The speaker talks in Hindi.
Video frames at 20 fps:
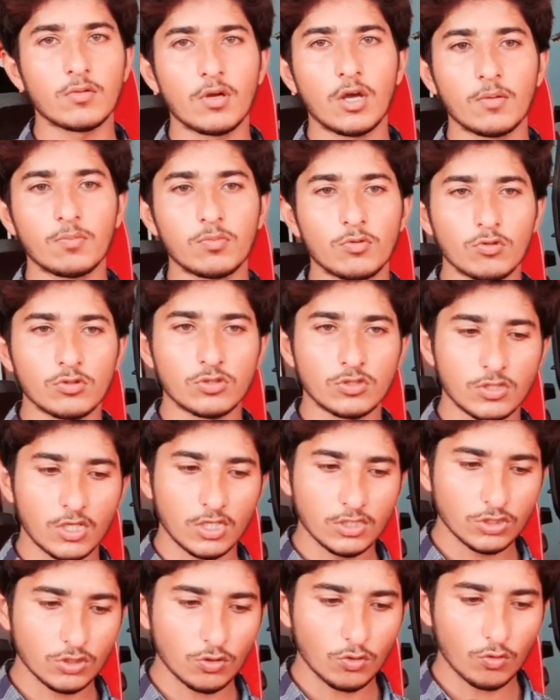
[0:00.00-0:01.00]
आपको
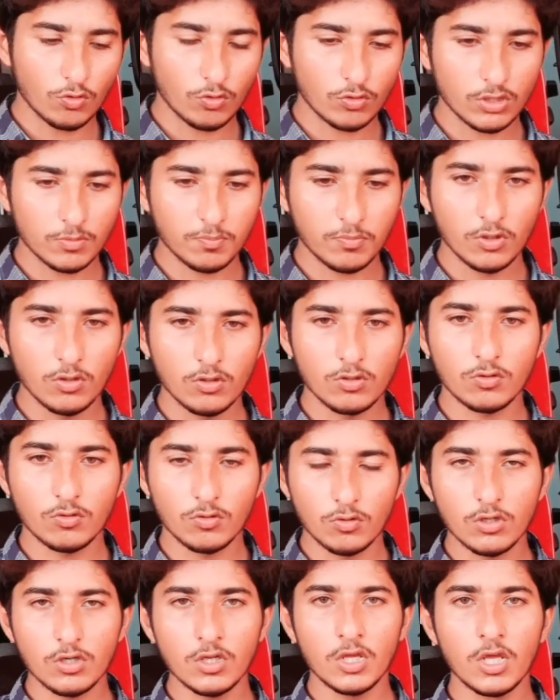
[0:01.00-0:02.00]
सच और
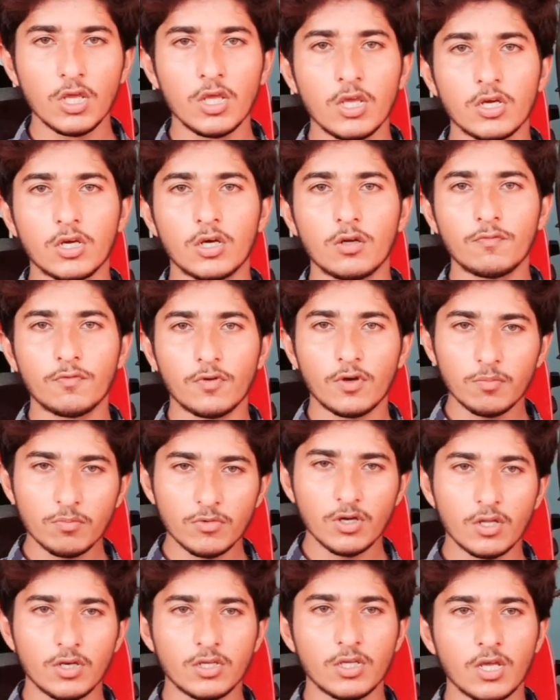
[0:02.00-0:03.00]
बिल्कुल
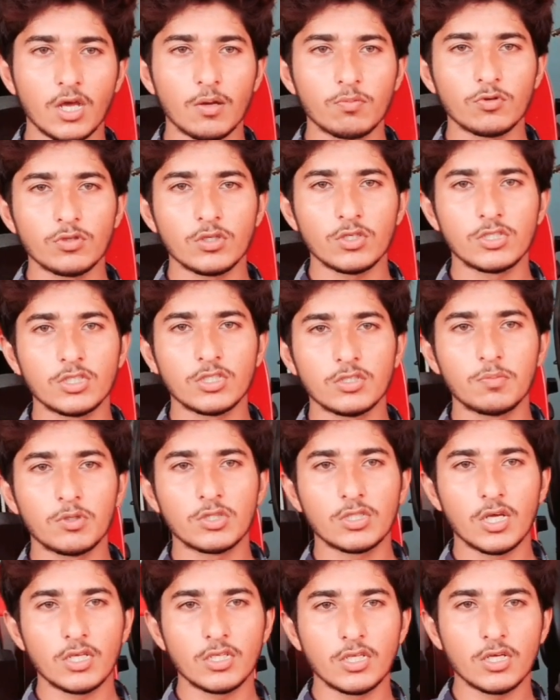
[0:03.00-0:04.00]
कंफर्म करके आपको ये चीज़
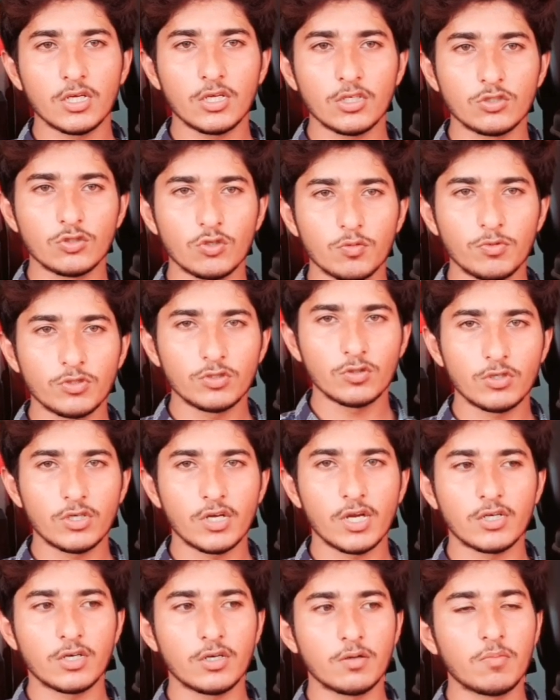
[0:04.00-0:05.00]
बताई है कि चौबीस
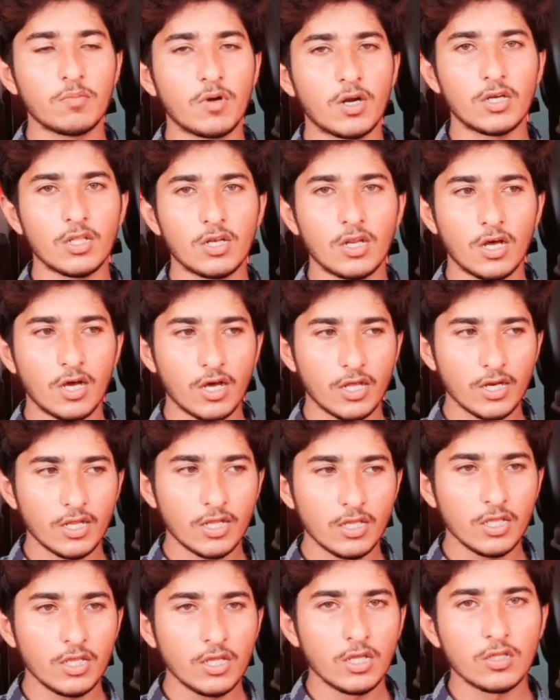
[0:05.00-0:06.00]
ट्रैक्टर मॉडल आ रहा
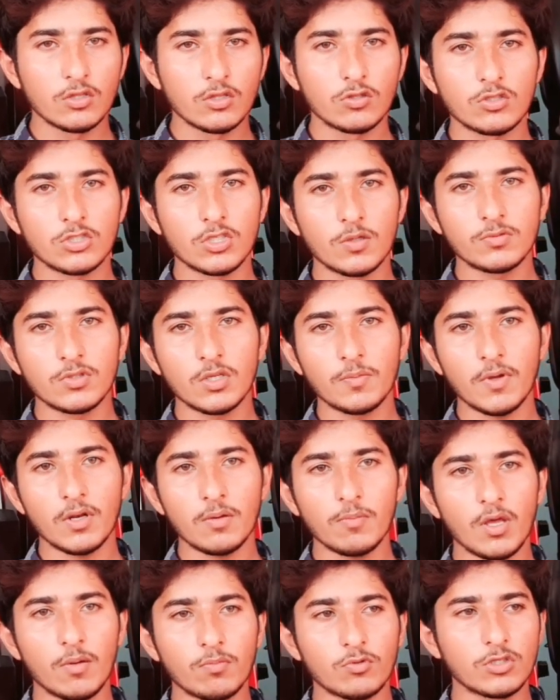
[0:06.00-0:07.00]
है तो सबसे
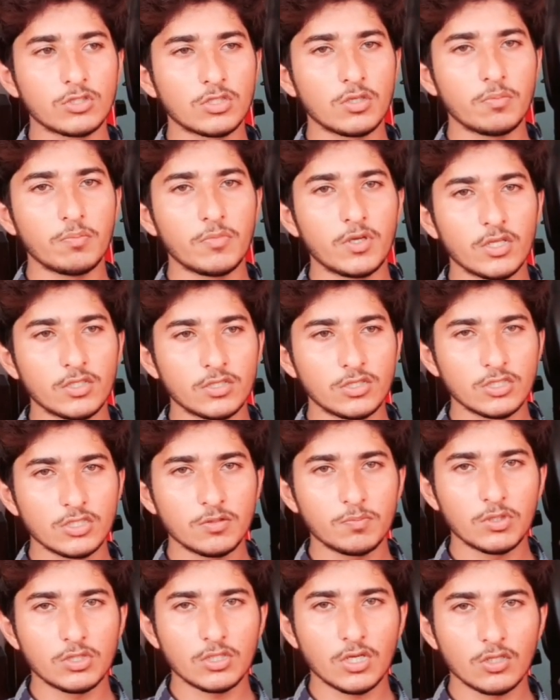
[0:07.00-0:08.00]
पहले मैं आपकी इसकी मेन
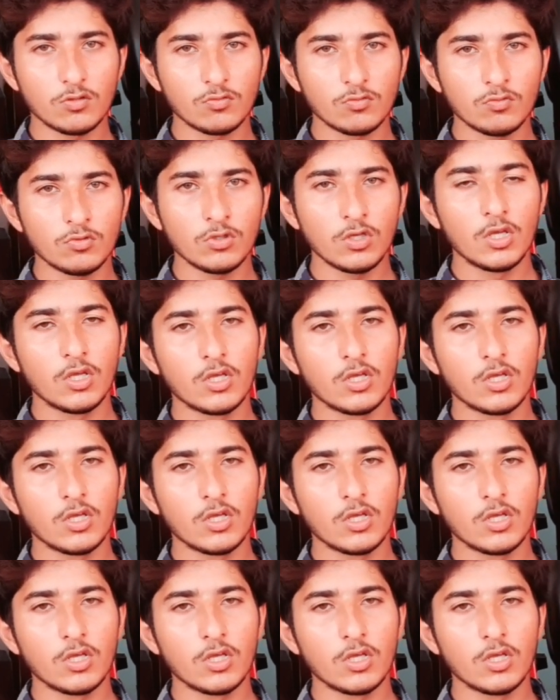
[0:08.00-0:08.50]
चीज़ बता दूँ